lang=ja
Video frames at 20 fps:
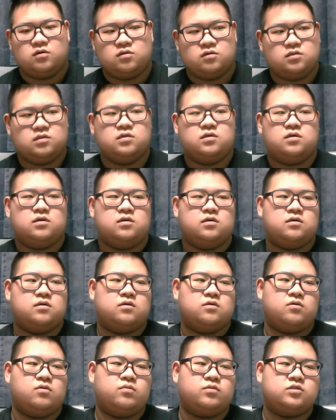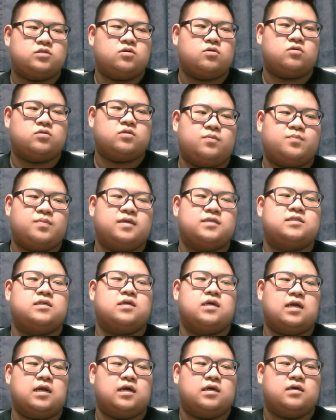うん。面白いこぱいして
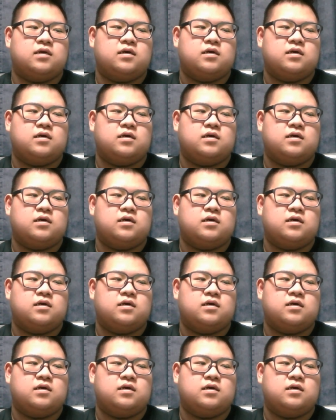るから。